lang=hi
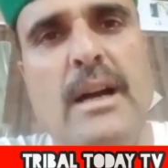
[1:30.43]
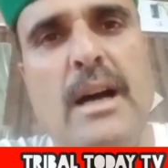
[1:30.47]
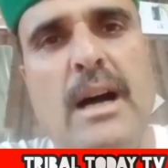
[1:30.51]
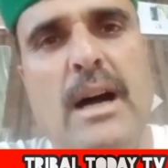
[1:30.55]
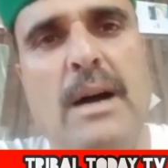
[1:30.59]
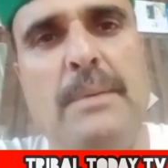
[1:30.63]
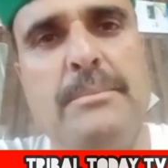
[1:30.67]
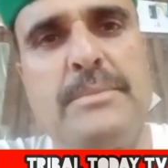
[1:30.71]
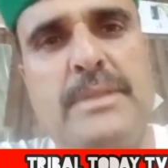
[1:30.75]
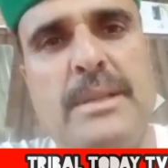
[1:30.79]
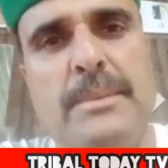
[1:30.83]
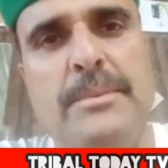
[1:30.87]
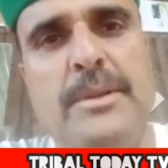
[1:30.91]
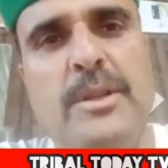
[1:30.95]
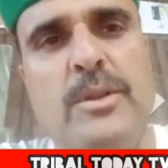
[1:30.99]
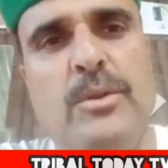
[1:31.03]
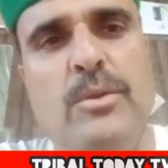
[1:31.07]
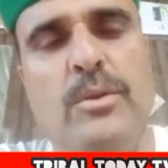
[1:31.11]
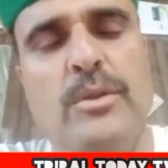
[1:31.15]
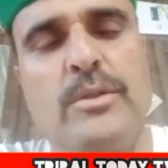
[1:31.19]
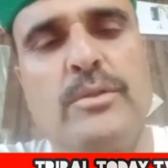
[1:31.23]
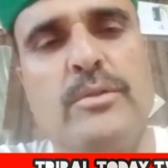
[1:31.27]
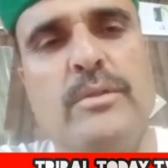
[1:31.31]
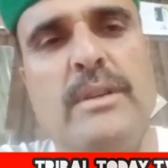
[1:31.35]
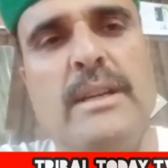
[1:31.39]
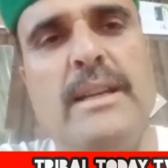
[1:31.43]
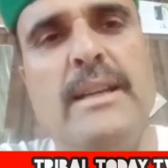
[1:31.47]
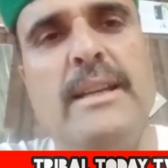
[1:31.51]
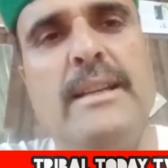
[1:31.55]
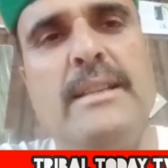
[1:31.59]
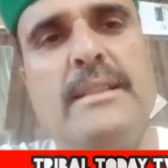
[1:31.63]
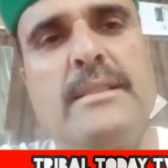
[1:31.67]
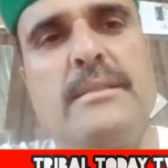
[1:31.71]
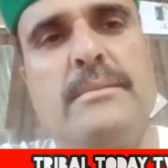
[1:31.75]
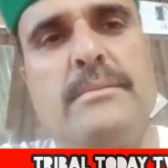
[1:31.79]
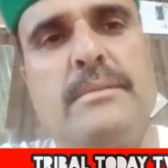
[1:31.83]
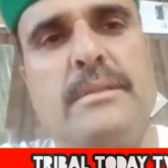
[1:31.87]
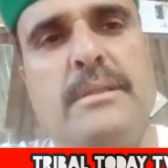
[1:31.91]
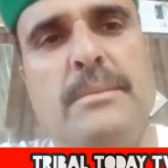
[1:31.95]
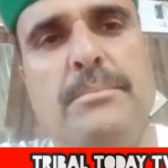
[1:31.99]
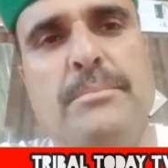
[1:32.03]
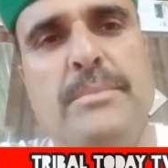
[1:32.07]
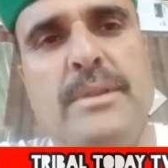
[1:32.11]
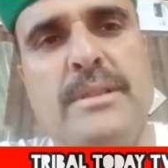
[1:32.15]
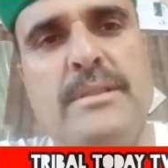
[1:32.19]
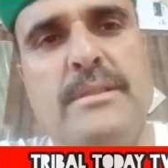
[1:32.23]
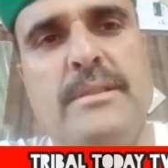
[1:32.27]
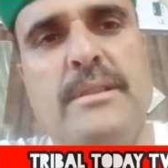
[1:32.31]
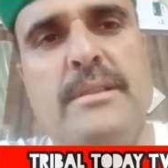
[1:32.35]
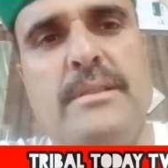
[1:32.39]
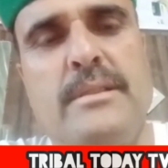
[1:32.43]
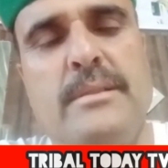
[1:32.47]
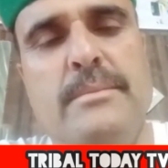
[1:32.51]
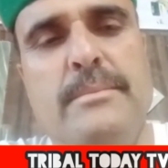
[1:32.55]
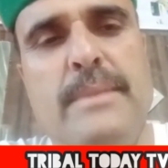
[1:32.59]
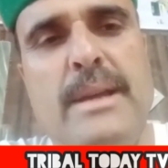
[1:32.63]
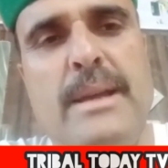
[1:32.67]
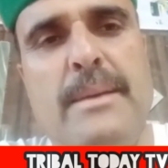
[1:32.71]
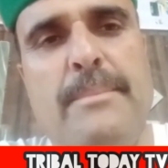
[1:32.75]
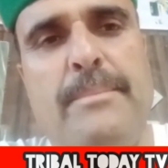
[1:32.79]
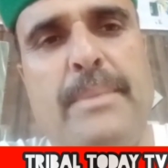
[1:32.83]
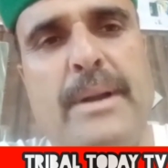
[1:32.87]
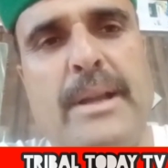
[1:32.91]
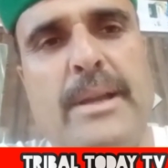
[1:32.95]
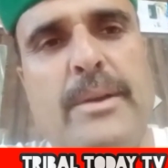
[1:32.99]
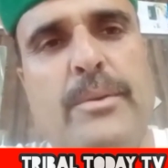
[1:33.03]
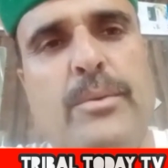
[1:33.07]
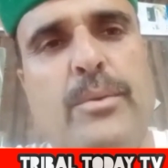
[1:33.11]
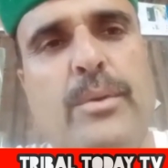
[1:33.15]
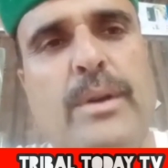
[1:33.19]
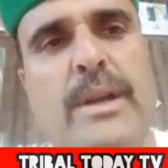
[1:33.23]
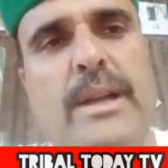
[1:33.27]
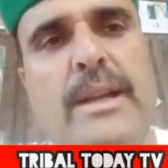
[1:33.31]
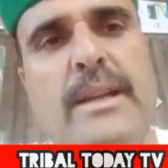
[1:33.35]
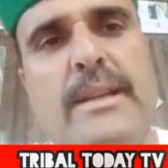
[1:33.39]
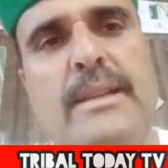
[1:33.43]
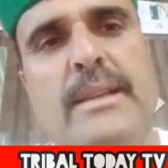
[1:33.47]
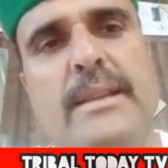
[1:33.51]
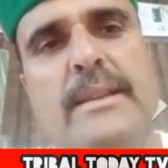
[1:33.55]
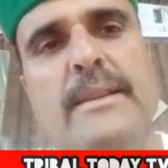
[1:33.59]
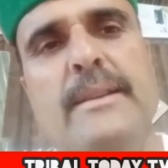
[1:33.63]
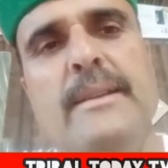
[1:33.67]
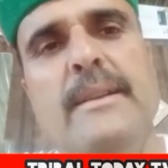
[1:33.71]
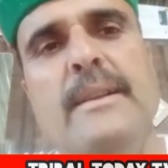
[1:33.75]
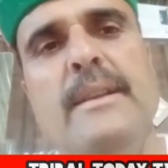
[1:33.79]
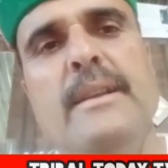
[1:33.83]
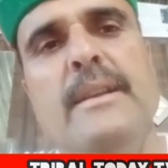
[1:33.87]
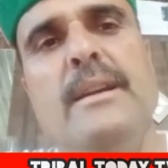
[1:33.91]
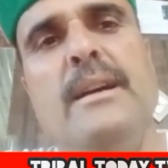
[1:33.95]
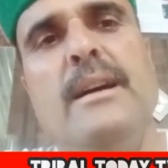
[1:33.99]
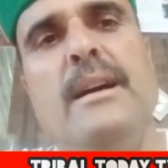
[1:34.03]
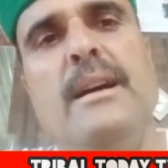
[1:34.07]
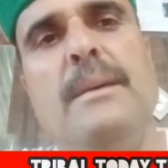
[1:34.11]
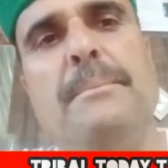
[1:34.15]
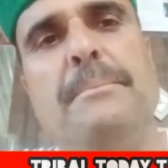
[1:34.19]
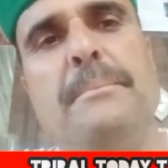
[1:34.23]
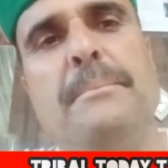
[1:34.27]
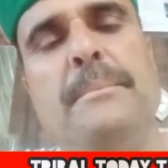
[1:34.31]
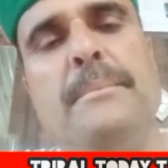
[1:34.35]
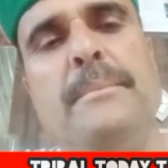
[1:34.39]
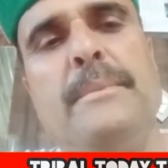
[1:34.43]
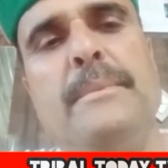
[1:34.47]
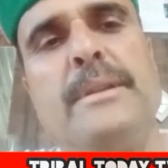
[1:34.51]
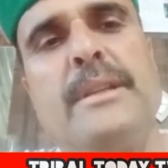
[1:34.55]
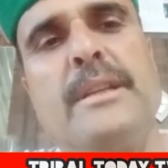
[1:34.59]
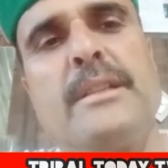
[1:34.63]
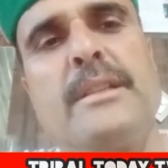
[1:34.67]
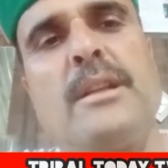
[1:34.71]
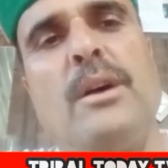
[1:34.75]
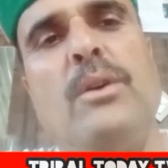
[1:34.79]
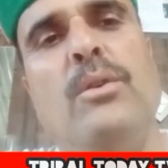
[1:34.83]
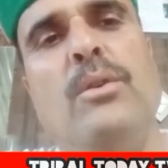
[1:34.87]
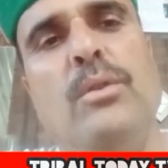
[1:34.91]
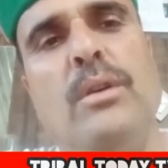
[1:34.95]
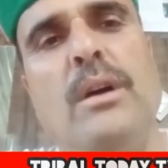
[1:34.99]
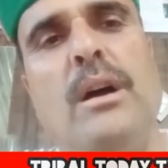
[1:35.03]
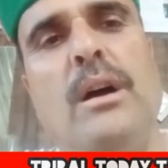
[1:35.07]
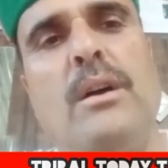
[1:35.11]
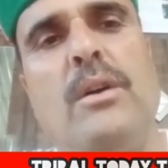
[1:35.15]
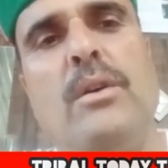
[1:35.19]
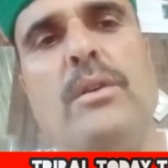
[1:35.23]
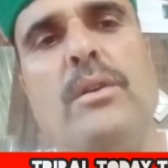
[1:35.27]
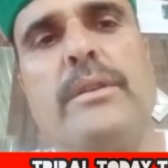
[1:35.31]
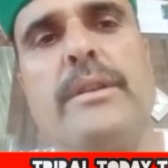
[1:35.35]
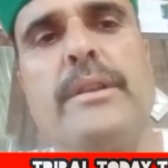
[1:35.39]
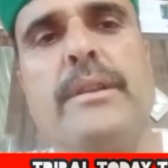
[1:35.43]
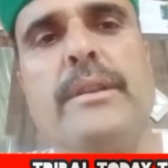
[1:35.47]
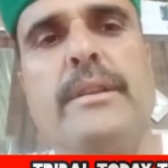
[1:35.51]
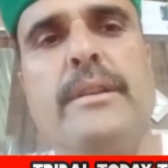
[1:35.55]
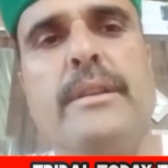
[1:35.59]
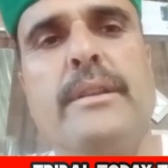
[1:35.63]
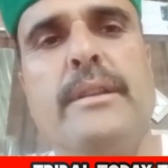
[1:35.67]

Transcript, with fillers: हम सभी लोग जो हैं इस समंजस में पड़े हुए हैं कि हम नेता होगा कौन